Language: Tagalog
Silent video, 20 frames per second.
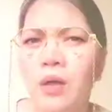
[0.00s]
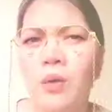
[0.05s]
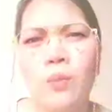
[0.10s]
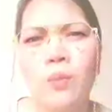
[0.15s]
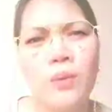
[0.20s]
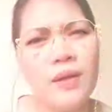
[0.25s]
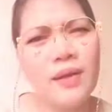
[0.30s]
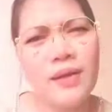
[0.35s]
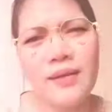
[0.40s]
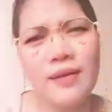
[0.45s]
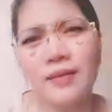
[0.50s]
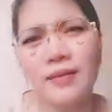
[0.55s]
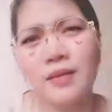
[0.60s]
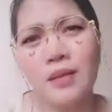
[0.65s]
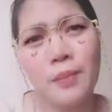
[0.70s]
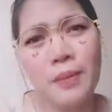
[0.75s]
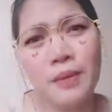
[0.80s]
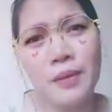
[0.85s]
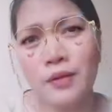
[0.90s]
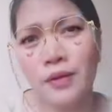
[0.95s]
Wala nang
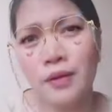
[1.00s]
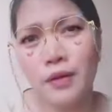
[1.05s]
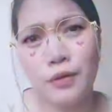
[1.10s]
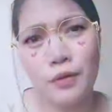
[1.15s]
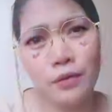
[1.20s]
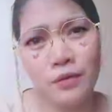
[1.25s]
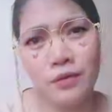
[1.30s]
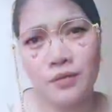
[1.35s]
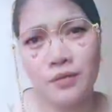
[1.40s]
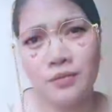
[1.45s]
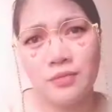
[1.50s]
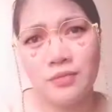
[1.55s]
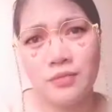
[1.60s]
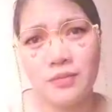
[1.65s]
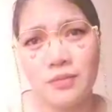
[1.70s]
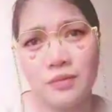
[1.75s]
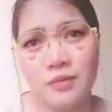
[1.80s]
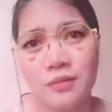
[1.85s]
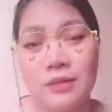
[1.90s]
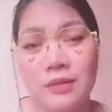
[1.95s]
tapat ngayon.
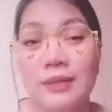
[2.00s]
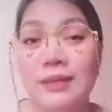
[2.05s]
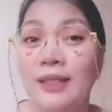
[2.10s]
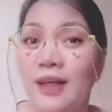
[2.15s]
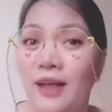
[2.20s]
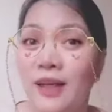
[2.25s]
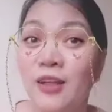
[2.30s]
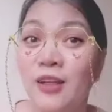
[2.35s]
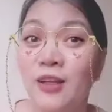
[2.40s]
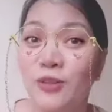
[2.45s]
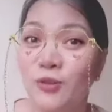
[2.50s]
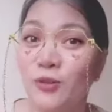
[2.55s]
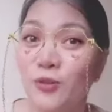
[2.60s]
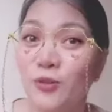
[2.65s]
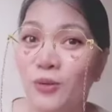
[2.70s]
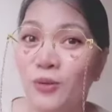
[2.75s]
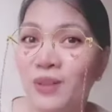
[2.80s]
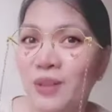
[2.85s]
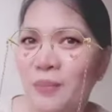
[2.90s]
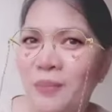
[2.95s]
Dahil ang
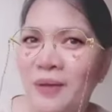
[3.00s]
totoong